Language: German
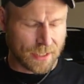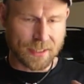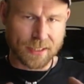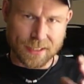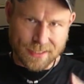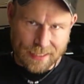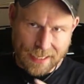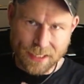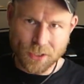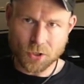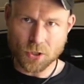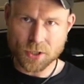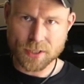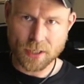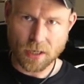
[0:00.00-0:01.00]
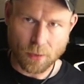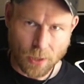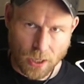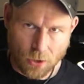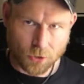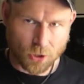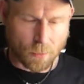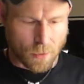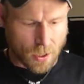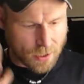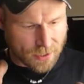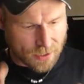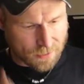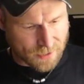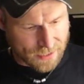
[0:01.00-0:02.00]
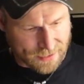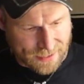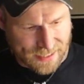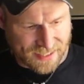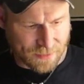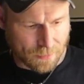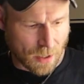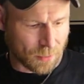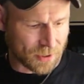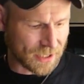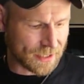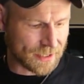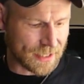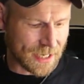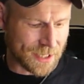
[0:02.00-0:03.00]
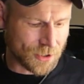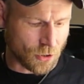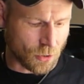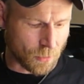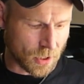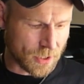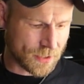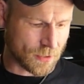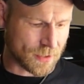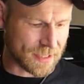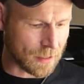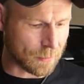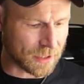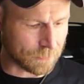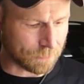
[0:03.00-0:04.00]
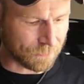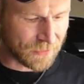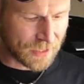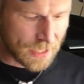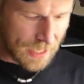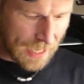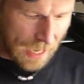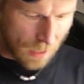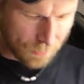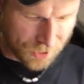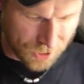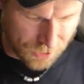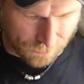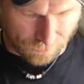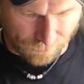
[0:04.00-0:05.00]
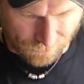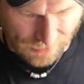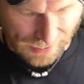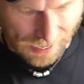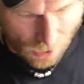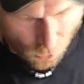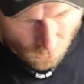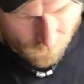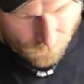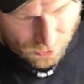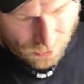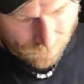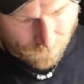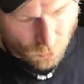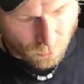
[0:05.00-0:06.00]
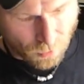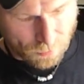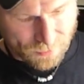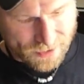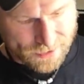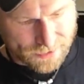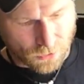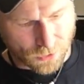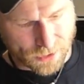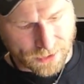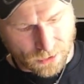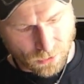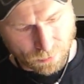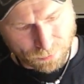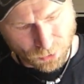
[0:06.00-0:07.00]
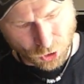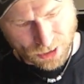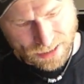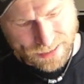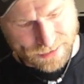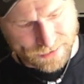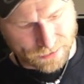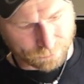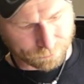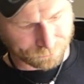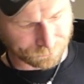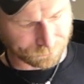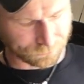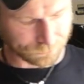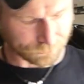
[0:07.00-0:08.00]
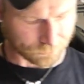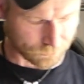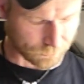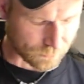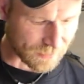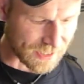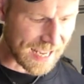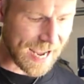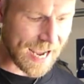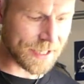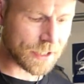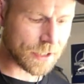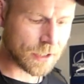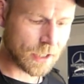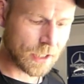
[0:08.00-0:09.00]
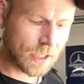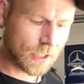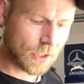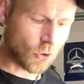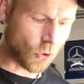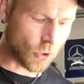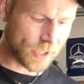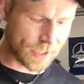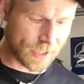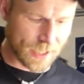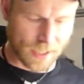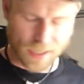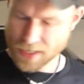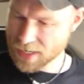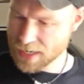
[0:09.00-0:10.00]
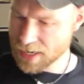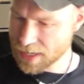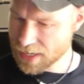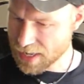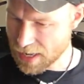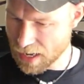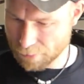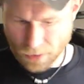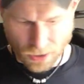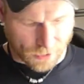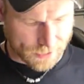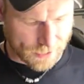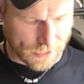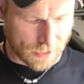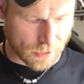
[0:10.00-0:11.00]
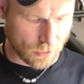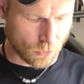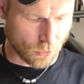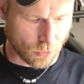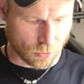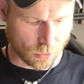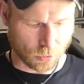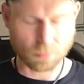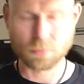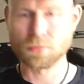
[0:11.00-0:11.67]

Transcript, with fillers: Das zeige ich euch dann aber auch nochmal, den Test machen wir dann gleich nochmal zusammen. Habe ich auch von der Firma Miesler hier bestellt, einen neuen Pneumatik oder